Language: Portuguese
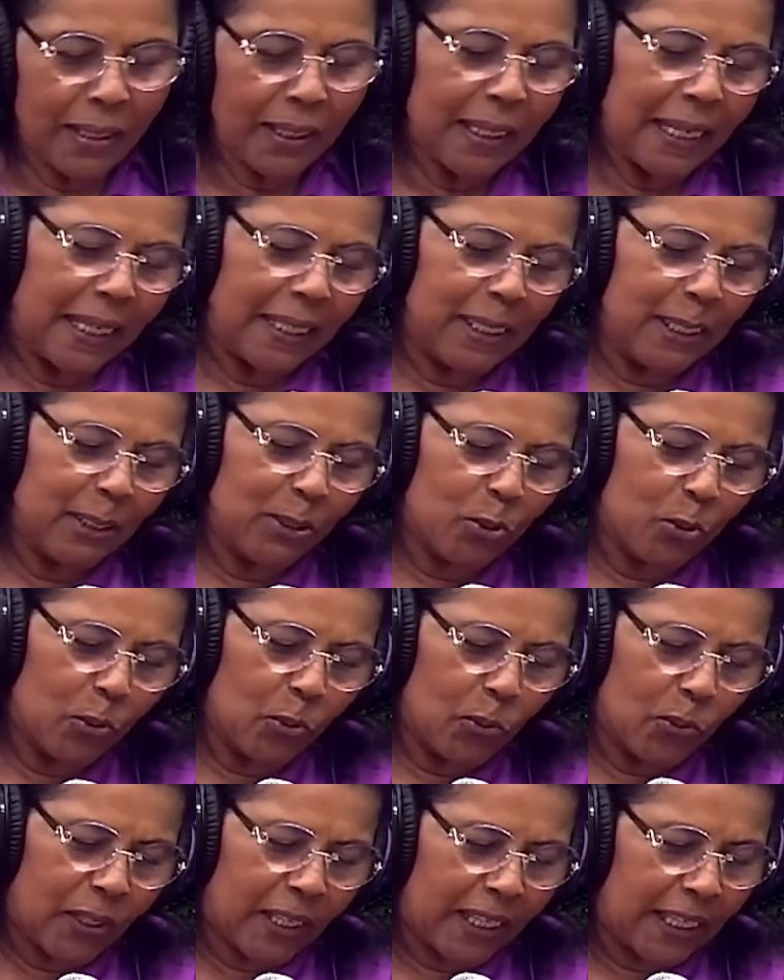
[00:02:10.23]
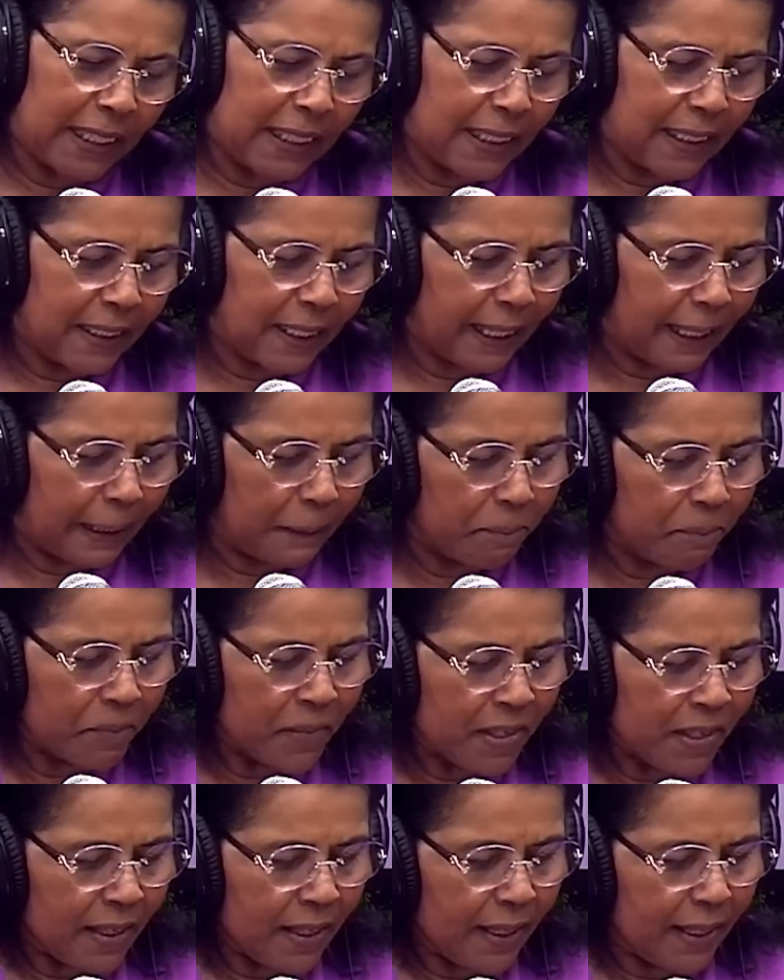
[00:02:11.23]
Querido, querida,
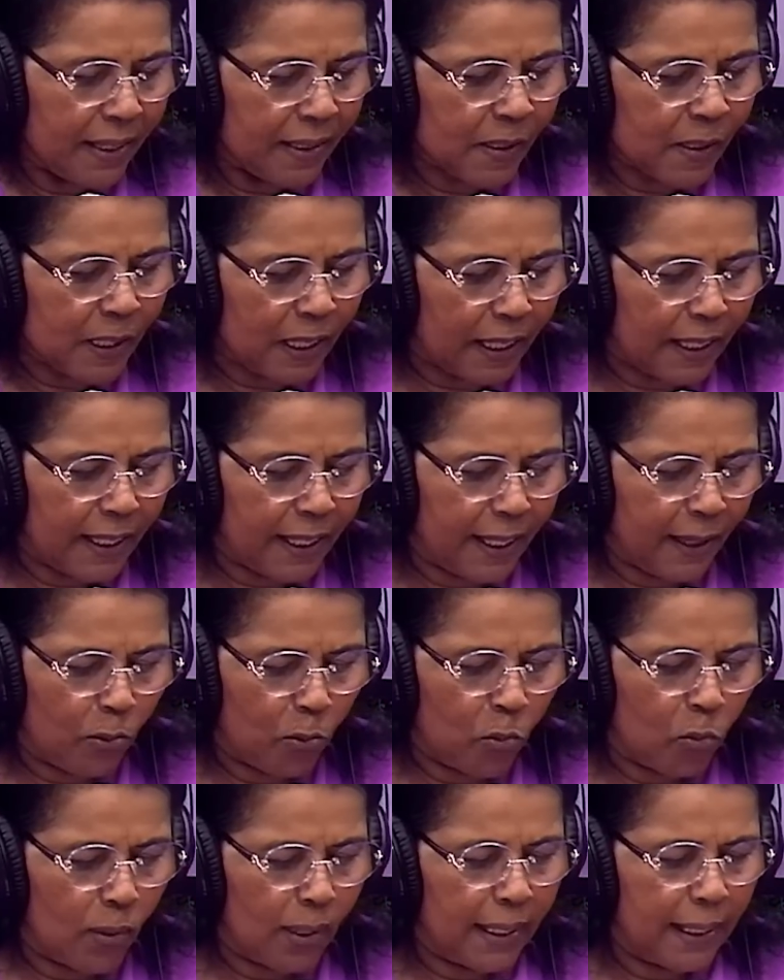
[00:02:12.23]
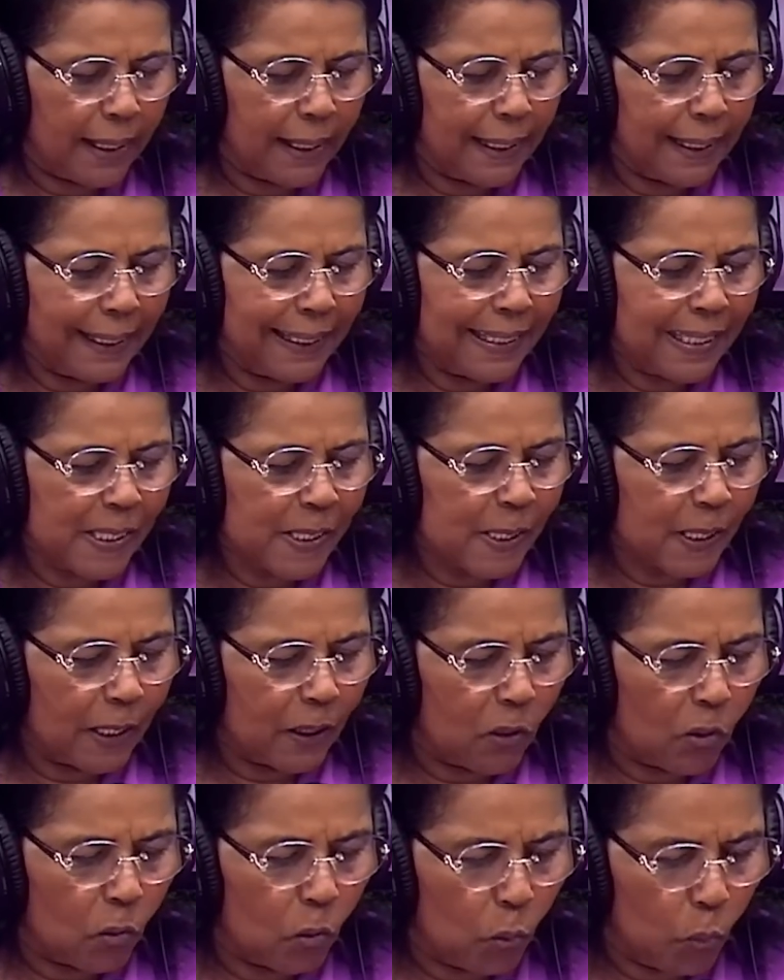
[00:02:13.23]
esta é uma
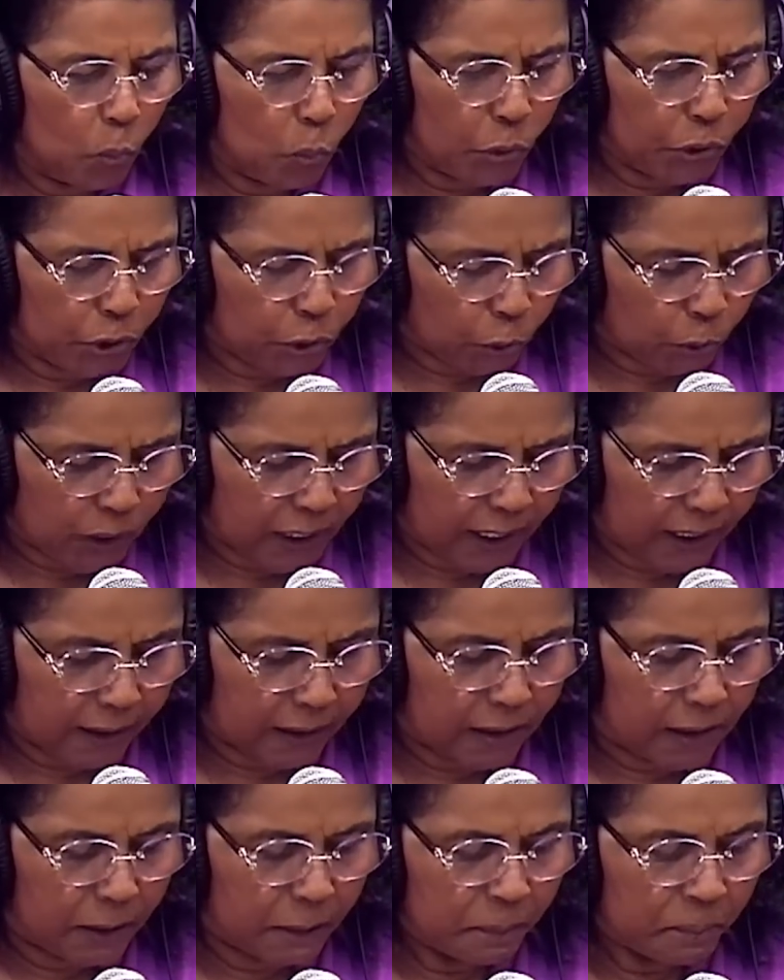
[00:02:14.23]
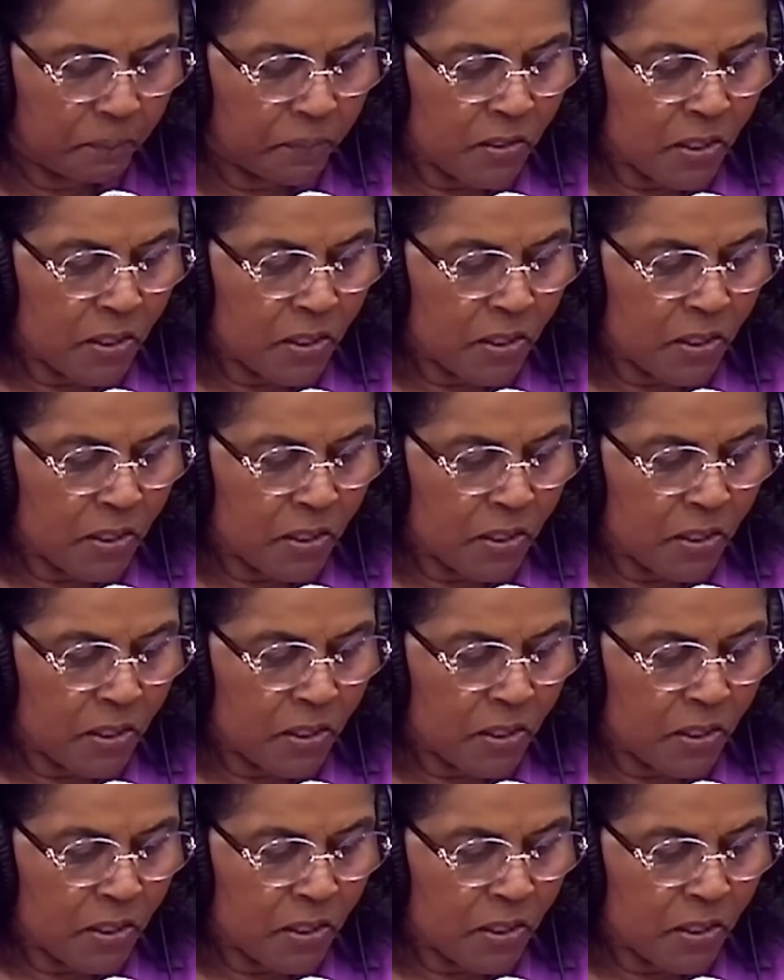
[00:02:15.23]
lição muito grande.